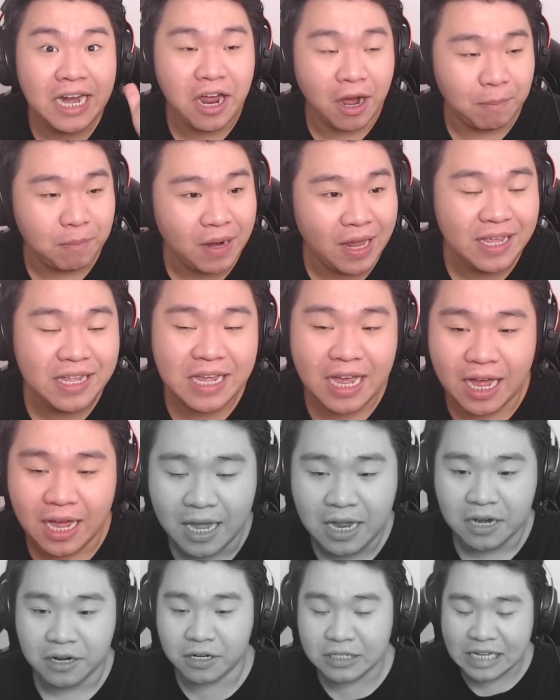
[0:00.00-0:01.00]
này hợp lý
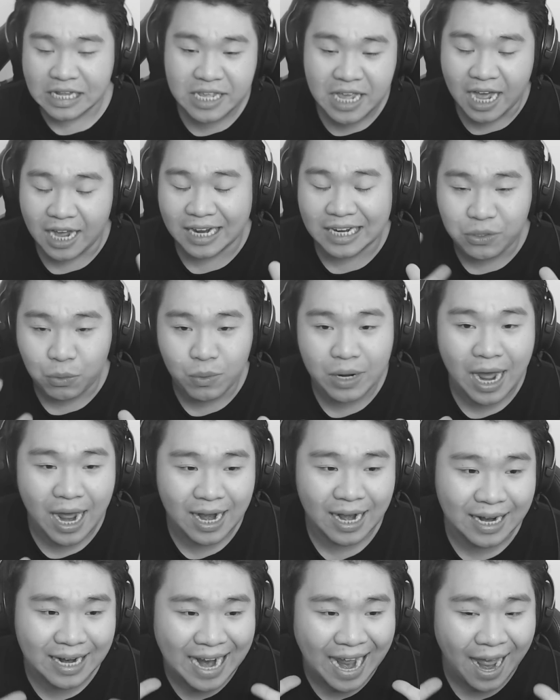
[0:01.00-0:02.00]
nha. Nó sẽ về cái chủ
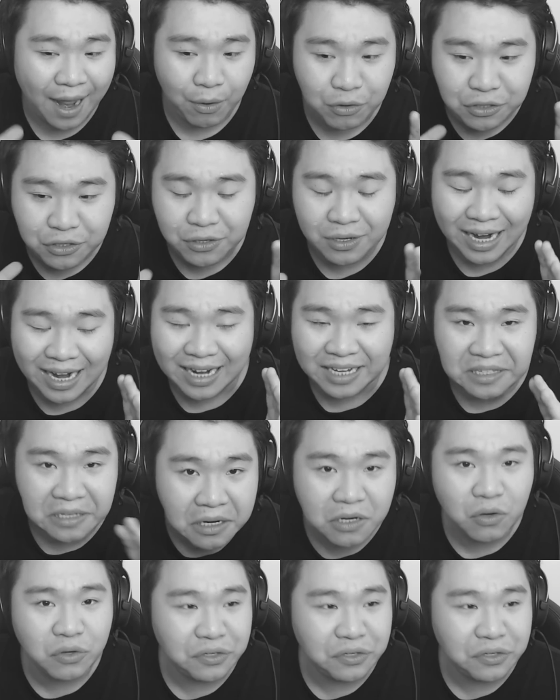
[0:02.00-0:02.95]
đề là gà có trước hay là trứng có